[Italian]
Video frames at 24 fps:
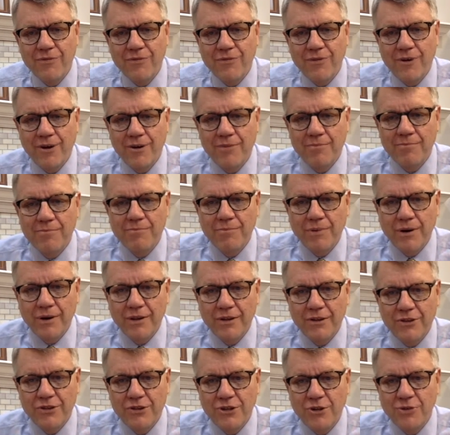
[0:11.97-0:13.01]
La
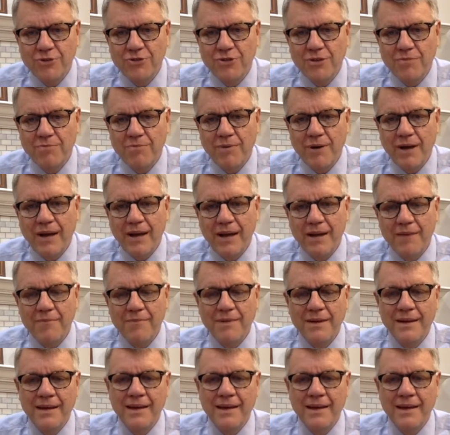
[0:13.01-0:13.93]
lettera del fratello Joseph